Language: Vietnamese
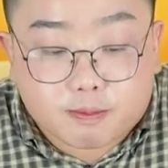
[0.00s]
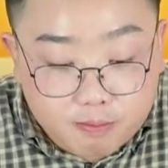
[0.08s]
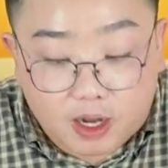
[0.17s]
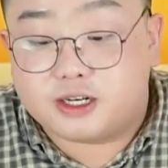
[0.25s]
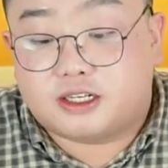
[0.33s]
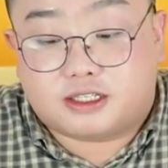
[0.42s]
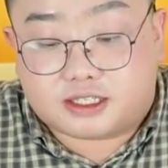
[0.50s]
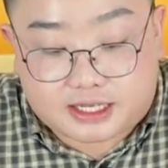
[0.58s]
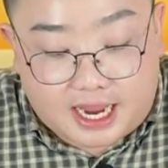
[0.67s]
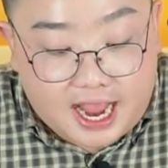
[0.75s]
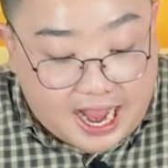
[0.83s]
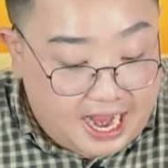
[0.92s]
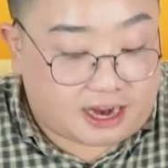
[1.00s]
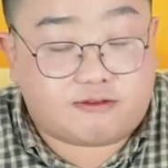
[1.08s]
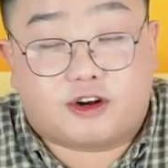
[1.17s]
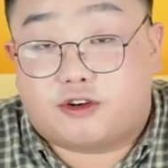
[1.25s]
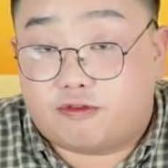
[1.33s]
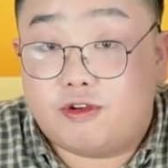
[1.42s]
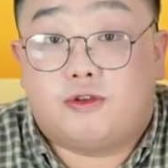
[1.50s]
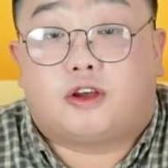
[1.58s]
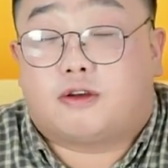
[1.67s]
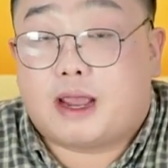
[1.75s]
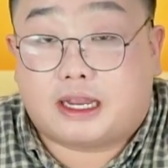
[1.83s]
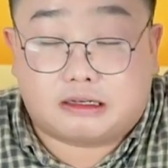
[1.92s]
mình sẽ ăn và review cho
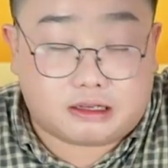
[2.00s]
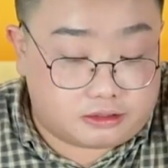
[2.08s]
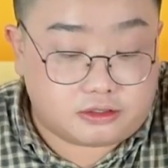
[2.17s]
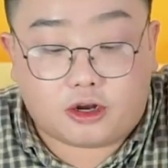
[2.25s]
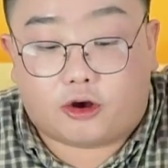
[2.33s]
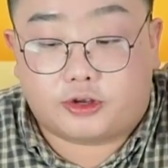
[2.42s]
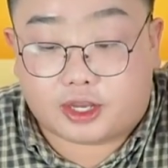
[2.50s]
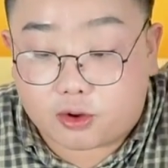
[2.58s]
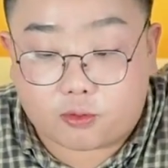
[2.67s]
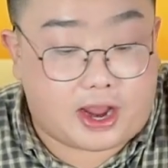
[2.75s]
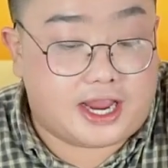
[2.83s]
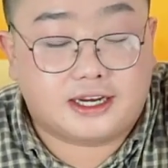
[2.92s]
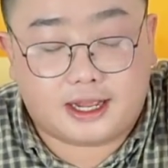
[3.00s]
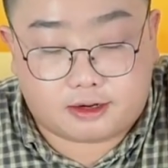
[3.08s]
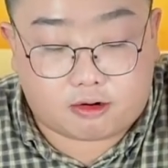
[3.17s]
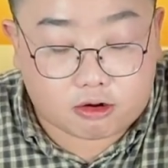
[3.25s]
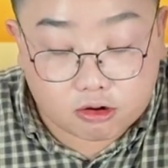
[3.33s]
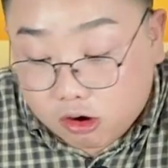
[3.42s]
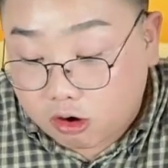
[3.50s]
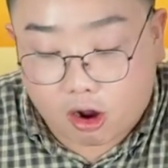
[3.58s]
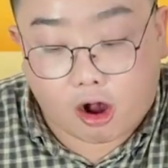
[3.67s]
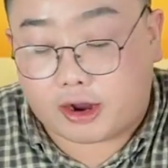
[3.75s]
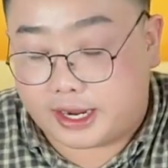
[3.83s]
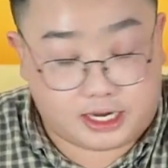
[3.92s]
các bạn thử coi cái quán này nó có
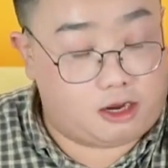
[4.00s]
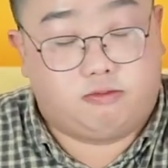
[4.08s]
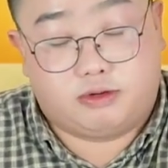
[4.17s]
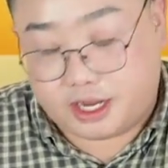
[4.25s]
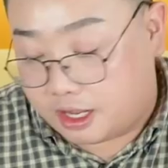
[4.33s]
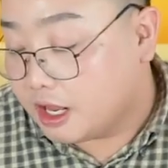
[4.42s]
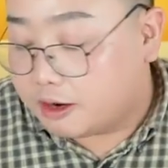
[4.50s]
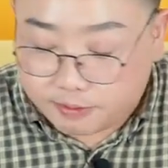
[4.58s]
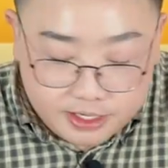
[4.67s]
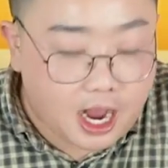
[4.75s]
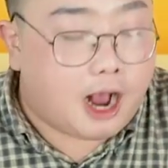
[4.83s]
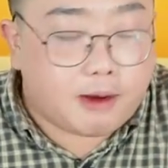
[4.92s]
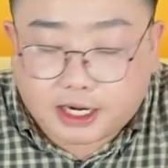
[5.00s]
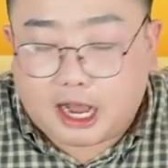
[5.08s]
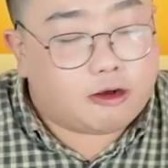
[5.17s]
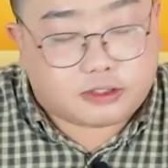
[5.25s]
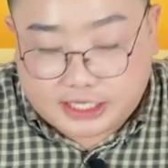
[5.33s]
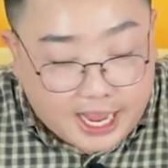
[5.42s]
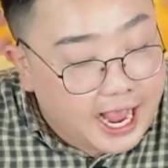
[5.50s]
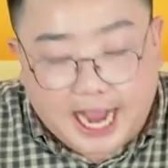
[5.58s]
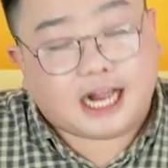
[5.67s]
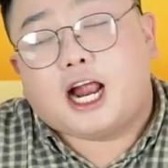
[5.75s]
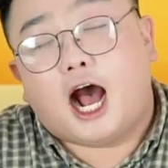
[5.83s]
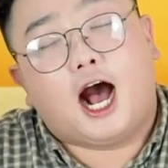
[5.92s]
ngon hay không nha. Bây giờ bắt đầu sẽ
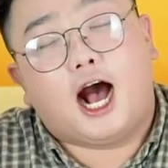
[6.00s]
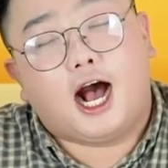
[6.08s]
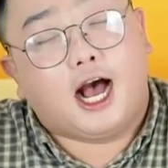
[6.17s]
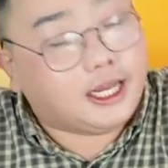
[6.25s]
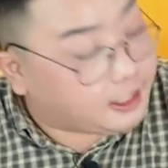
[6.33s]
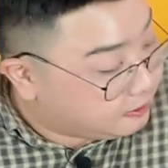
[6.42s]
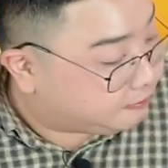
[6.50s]
ăn thôi.